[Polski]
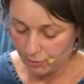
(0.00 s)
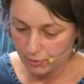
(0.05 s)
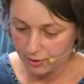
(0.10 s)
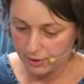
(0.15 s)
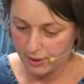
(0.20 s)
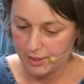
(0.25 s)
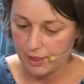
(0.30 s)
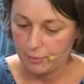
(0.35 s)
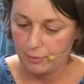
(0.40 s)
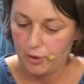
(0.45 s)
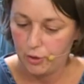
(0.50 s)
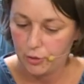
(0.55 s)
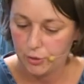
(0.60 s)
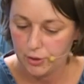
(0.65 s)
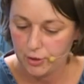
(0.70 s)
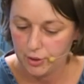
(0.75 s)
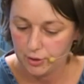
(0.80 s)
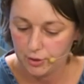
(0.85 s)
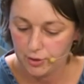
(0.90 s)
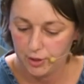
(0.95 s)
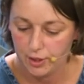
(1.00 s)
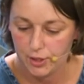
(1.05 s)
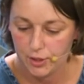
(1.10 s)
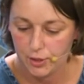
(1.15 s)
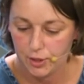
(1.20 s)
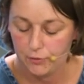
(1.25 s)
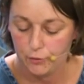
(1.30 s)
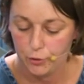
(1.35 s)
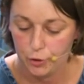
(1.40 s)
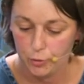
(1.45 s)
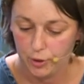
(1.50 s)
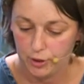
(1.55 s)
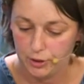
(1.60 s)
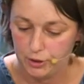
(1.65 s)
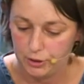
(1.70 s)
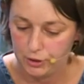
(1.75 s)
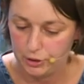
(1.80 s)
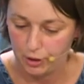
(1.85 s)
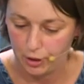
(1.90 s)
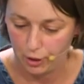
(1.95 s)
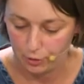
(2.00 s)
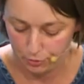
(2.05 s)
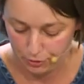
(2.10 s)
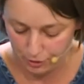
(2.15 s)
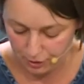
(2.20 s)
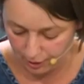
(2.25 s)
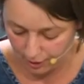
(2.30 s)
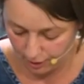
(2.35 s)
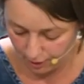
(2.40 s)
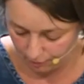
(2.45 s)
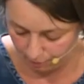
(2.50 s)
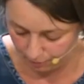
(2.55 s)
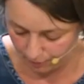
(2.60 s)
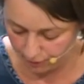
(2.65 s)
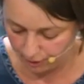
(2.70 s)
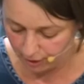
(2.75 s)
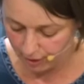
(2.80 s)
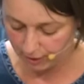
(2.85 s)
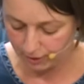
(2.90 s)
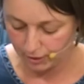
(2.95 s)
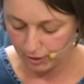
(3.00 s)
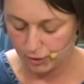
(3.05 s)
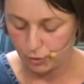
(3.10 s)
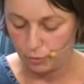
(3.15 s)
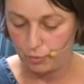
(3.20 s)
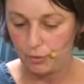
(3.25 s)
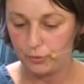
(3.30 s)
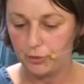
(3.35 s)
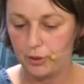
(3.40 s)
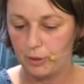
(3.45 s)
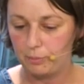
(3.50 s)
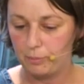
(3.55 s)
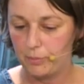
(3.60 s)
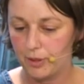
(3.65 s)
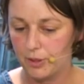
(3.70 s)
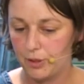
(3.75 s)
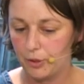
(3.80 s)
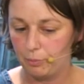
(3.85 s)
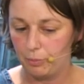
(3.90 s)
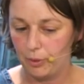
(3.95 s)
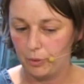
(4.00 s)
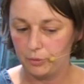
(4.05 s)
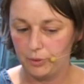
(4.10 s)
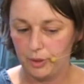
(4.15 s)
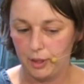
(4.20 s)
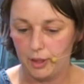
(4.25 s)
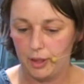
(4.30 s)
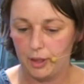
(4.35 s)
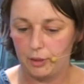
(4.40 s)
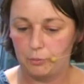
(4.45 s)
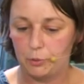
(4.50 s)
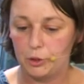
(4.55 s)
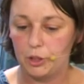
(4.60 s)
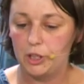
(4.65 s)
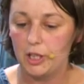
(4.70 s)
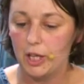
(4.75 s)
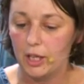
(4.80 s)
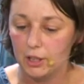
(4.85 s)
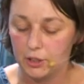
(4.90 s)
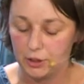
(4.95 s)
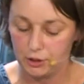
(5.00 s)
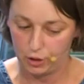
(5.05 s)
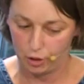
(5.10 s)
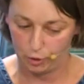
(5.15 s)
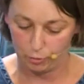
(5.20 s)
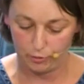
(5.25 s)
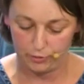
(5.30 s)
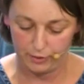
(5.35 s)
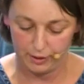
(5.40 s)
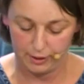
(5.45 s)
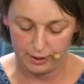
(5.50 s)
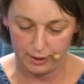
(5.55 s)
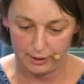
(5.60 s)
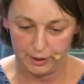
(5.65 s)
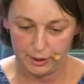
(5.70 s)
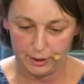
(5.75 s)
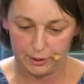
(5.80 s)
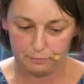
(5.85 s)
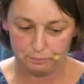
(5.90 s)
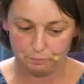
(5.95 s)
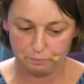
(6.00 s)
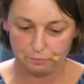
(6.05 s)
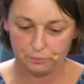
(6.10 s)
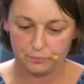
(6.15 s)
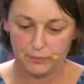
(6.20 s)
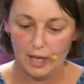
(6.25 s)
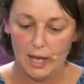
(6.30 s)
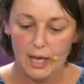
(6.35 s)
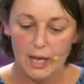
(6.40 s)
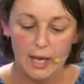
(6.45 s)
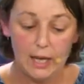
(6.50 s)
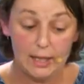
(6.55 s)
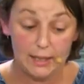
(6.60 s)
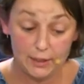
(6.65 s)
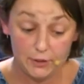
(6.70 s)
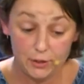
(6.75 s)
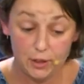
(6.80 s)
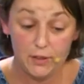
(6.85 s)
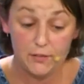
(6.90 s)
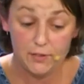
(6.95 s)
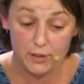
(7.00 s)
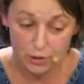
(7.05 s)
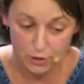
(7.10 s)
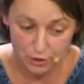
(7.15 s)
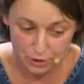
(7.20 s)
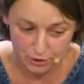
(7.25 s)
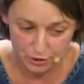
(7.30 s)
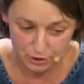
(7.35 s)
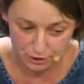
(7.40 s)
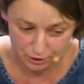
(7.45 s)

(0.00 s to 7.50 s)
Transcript: akurat ta sama ilustratorka, co stworzyła Kici Kocie. Pani Joanna są mądre, bardzo pełne przyjaźni opowiadania. Dla trochę większych